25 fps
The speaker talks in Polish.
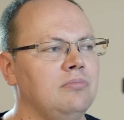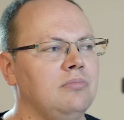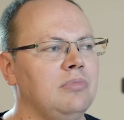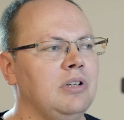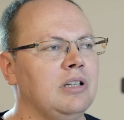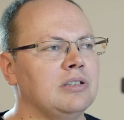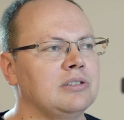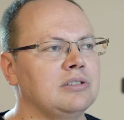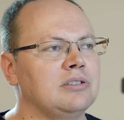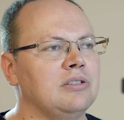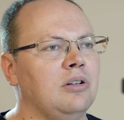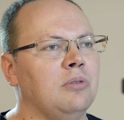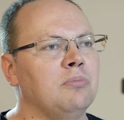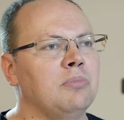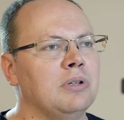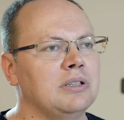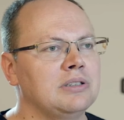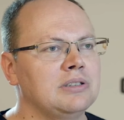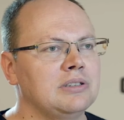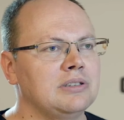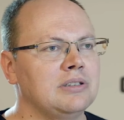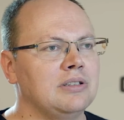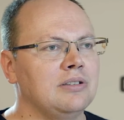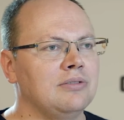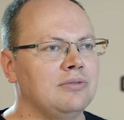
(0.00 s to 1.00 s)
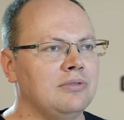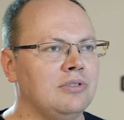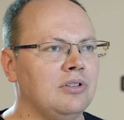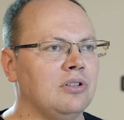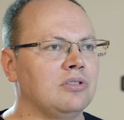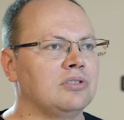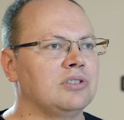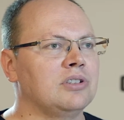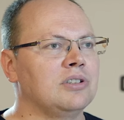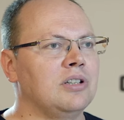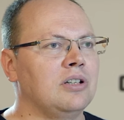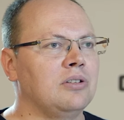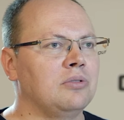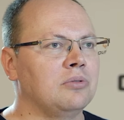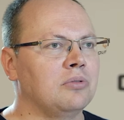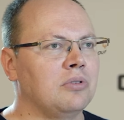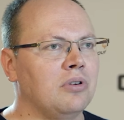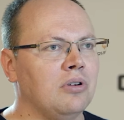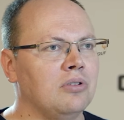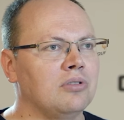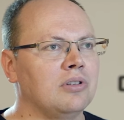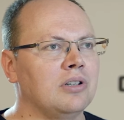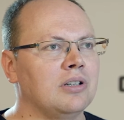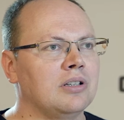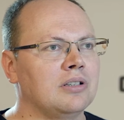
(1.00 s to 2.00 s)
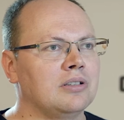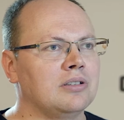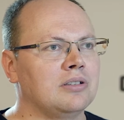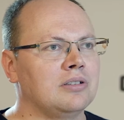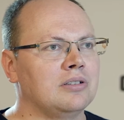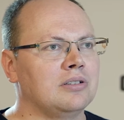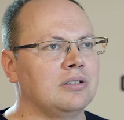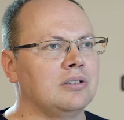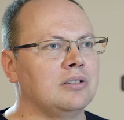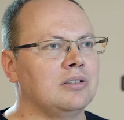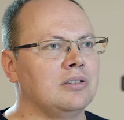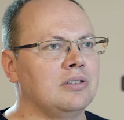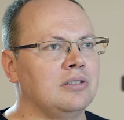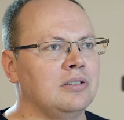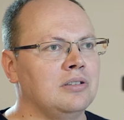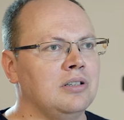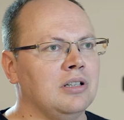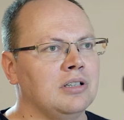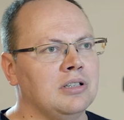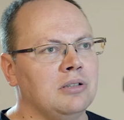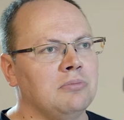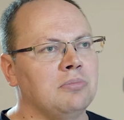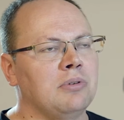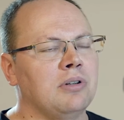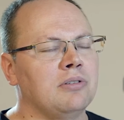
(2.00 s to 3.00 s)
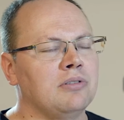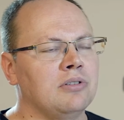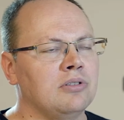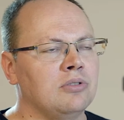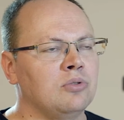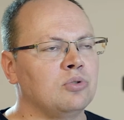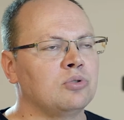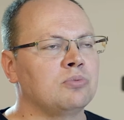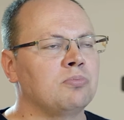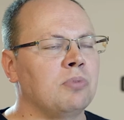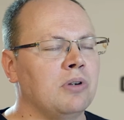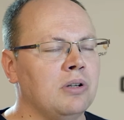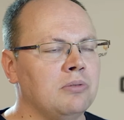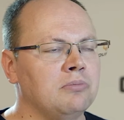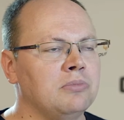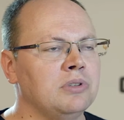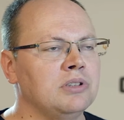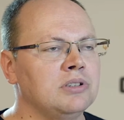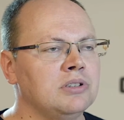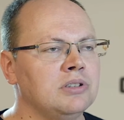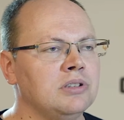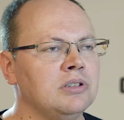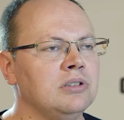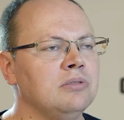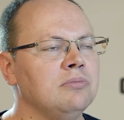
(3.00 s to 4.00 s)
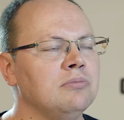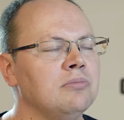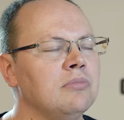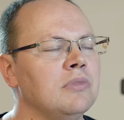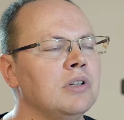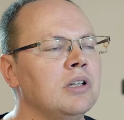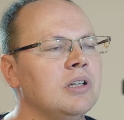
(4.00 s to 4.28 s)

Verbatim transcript: Jest obecnie w drodze na New Connect, y, tak naprawdę już po emisji.